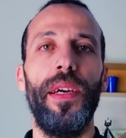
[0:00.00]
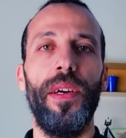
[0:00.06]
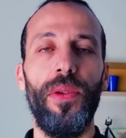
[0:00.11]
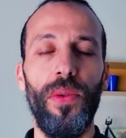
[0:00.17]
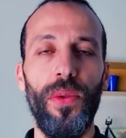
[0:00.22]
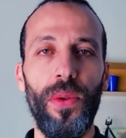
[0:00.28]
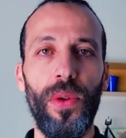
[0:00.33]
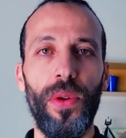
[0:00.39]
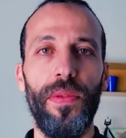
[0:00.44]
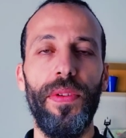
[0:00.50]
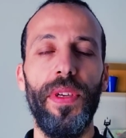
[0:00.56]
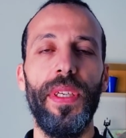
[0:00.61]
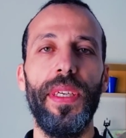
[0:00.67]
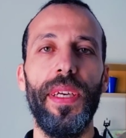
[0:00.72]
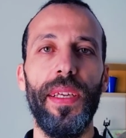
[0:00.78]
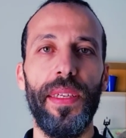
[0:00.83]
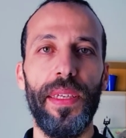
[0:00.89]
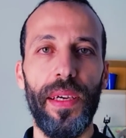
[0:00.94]
تقول في
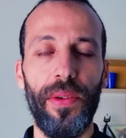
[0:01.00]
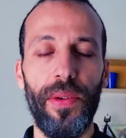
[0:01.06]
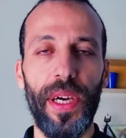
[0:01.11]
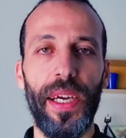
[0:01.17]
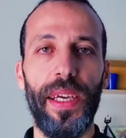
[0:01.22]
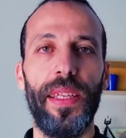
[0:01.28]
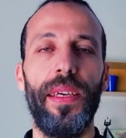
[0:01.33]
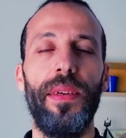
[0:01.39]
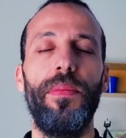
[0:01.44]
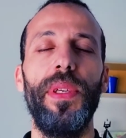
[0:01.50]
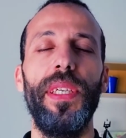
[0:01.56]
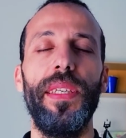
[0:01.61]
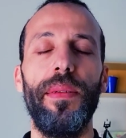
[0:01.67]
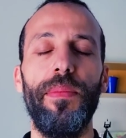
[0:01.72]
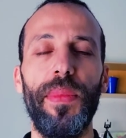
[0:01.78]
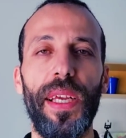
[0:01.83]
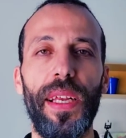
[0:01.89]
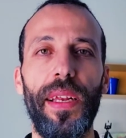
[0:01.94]
جلسة واحدة
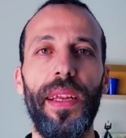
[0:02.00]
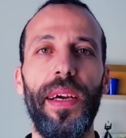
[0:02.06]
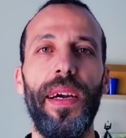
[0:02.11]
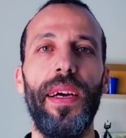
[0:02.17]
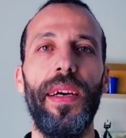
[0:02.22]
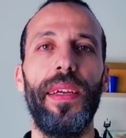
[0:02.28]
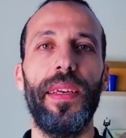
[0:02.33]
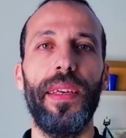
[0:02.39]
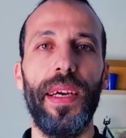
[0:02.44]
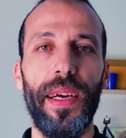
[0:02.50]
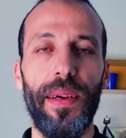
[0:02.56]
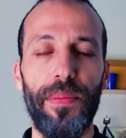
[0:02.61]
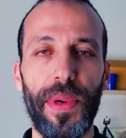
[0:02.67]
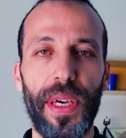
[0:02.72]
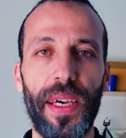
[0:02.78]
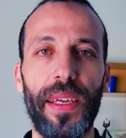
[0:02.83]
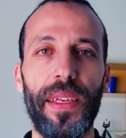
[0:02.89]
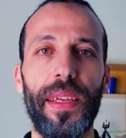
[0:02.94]
بسم الله
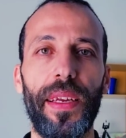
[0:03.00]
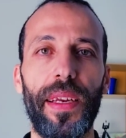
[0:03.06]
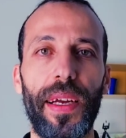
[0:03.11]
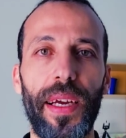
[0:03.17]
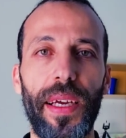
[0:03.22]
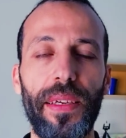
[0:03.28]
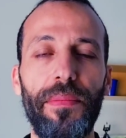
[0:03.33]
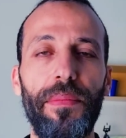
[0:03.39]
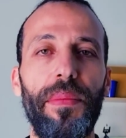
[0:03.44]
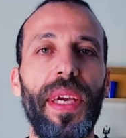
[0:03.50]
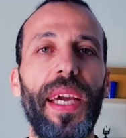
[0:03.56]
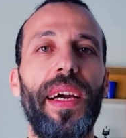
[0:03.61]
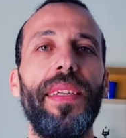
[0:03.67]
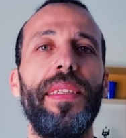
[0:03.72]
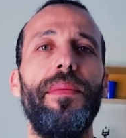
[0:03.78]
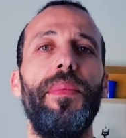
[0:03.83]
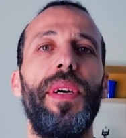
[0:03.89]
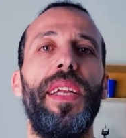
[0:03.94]
الرحمن الرحيم
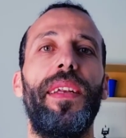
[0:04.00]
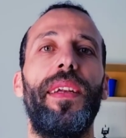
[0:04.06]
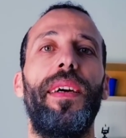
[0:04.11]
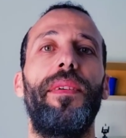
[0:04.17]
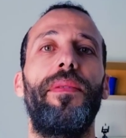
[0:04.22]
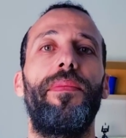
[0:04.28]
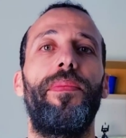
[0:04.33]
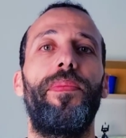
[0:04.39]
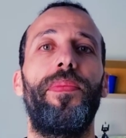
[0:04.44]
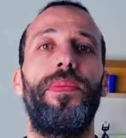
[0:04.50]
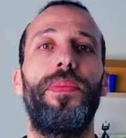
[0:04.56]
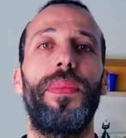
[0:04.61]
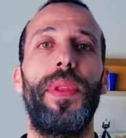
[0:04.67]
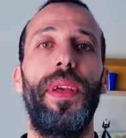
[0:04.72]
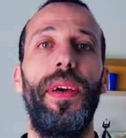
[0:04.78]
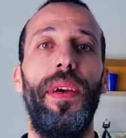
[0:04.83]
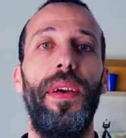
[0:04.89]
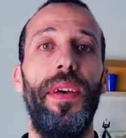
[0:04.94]
مئة مرة
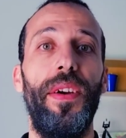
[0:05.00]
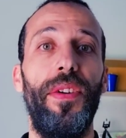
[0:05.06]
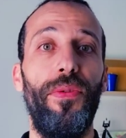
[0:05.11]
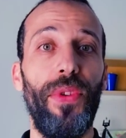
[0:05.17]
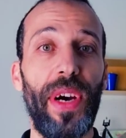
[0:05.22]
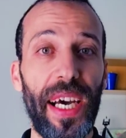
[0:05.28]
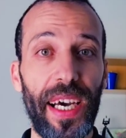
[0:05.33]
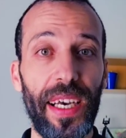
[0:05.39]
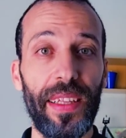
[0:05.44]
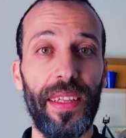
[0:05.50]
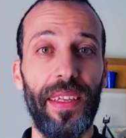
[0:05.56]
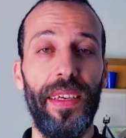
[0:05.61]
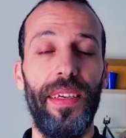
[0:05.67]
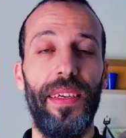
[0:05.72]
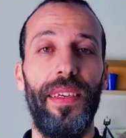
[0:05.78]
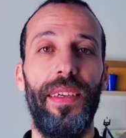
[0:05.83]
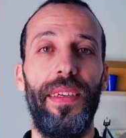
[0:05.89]
فقط